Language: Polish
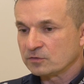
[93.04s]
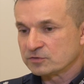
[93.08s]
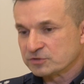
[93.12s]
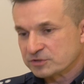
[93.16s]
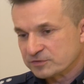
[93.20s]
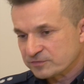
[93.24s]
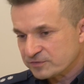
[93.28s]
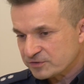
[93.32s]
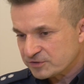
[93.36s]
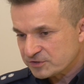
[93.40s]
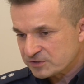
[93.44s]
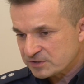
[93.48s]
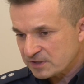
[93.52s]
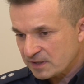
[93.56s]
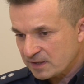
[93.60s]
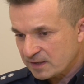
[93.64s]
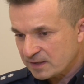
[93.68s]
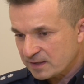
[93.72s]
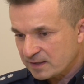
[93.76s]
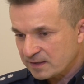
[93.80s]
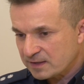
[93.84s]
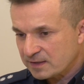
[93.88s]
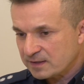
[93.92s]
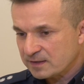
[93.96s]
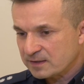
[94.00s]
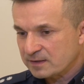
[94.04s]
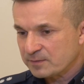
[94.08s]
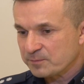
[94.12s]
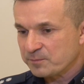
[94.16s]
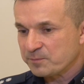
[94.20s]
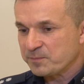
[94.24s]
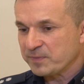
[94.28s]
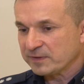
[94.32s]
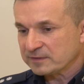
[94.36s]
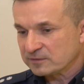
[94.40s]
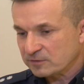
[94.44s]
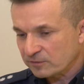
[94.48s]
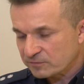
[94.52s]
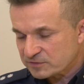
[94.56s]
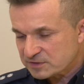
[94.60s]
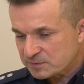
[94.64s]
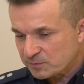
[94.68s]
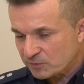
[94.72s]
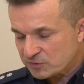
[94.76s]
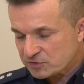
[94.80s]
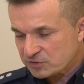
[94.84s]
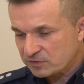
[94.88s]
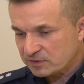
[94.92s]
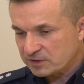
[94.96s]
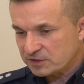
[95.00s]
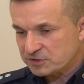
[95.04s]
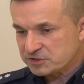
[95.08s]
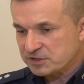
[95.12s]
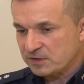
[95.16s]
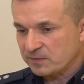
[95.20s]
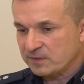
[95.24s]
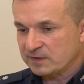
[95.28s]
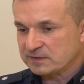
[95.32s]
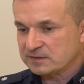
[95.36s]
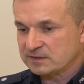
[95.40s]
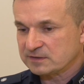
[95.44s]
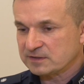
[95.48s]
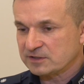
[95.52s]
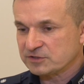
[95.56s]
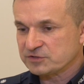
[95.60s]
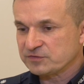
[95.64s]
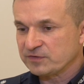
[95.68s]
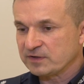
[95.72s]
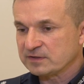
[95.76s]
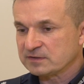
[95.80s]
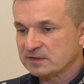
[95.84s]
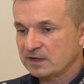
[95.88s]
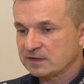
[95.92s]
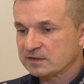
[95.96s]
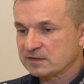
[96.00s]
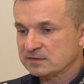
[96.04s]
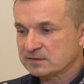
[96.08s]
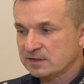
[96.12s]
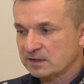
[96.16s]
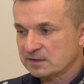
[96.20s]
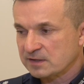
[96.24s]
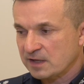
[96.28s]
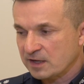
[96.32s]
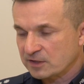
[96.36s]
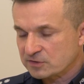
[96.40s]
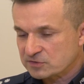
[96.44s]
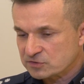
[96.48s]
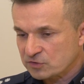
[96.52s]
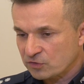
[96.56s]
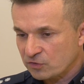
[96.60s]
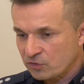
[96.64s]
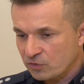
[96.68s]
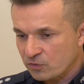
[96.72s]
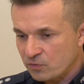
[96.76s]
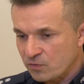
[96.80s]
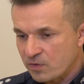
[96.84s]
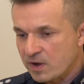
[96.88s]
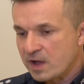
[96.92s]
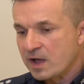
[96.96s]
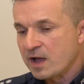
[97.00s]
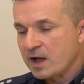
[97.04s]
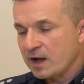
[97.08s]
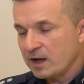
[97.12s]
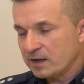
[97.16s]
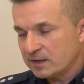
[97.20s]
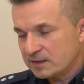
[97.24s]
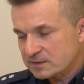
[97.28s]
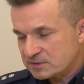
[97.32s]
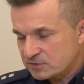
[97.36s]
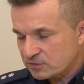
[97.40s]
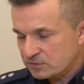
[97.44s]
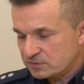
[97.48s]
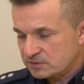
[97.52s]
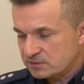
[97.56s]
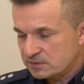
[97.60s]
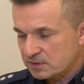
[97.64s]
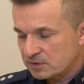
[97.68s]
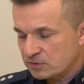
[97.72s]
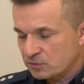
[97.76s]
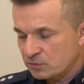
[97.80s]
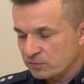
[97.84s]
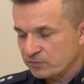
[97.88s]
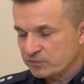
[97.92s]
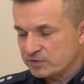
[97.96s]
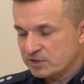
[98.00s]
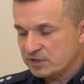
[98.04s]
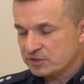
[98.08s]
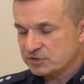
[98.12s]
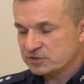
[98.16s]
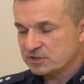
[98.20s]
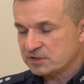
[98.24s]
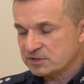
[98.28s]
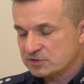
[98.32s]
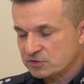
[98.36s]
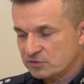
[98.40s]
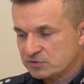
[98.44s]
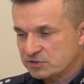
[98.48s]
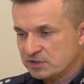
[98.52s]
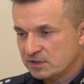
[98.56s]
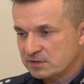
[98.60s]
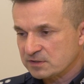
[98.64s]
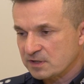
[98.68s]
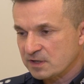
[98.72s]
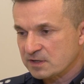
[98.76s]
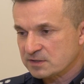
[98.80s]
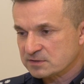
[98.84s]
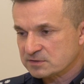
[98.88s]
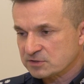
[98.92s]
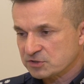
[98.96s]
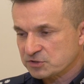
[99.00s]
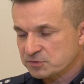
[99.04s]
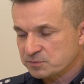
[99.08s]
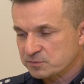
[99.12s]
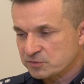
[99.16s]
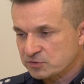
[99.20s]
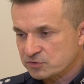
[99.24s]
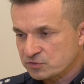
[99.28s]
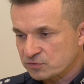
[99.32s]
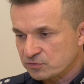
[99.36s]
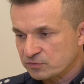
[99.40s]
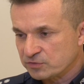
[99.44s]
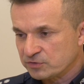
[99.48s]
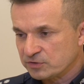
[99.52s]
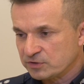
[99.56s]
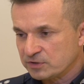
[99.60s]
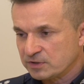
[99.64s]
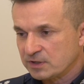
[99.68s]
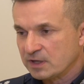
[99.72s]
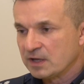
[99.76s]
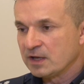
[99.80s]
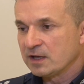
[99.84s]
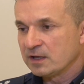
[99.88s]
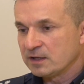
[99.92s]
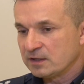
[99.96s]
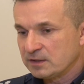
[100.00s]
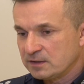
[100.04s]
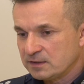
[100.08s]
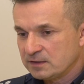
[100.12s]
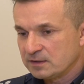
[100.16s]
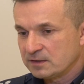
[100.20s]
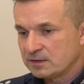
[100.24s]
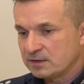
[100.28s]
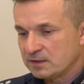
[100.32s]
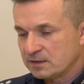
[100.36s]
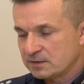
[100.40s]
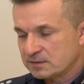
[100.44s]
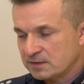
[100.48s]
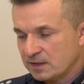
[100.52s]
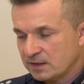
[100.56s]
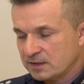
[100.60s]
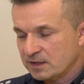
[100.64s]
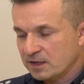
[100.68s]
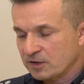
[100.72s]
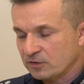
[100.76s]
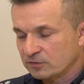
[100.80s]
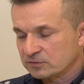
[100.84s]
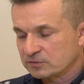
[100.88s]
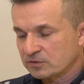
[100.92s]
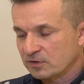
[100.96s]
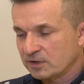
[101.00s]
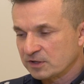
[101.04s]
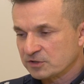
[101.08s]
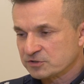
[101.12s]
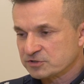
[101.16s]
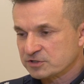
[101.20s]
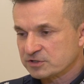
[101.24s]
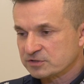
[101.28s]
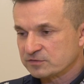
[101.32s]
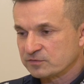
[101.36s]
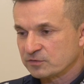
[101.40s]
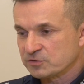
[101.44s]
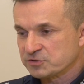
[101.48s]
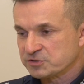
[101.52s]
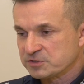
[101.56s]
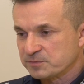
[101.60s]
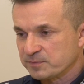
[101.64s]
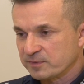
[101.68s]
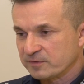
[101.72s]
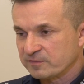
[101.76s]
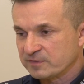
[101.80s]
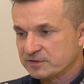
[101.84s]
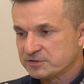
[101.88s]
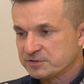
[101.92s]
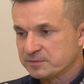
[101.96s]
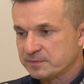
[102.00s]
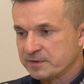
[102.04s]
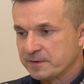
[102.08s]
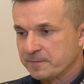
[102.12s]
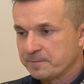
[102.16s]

Oczywiście e, będą wzmożone działania na święta, tak jak co roku, ale co, również codziennie jesteśmy czujni i e, takie kontrole trzeźwości prowadzimy.